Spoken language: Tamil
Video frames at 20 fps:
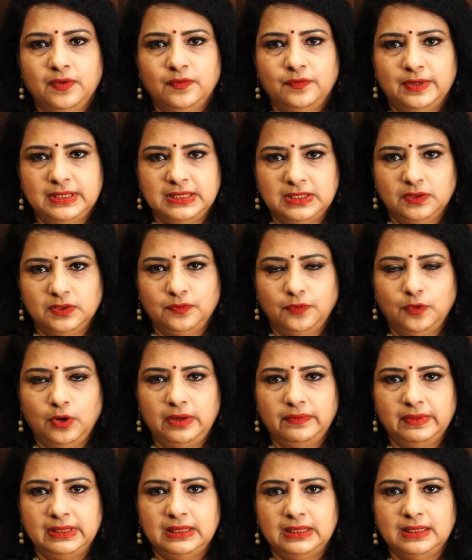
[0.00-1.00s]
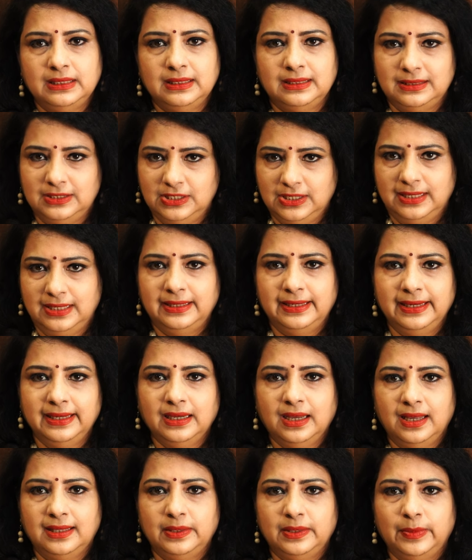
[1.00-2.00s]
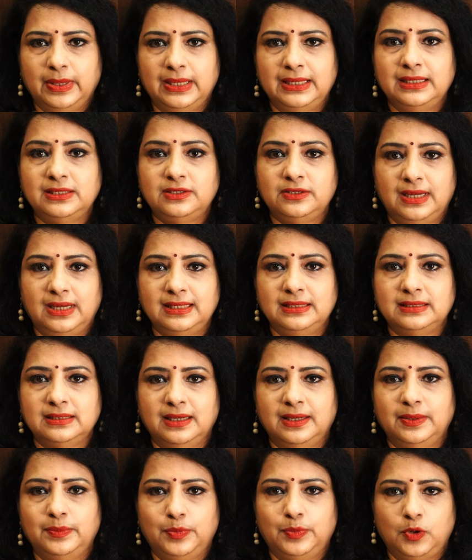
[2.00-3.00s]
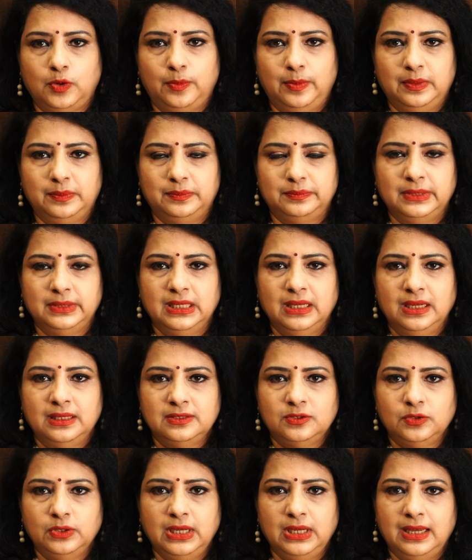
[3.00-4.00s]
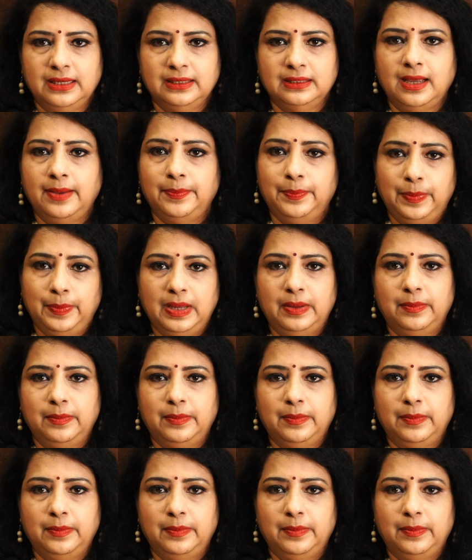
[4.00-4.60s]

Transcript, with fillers: ஃபர்ஸ்ட் ஆஃப் ஆல் வந்து ஜெனட்டிக்காக அந்த மாதிரி ட்ரை ஸ்கின் ப்ராப்ளம் ஸோ யாருக்கு அப்பா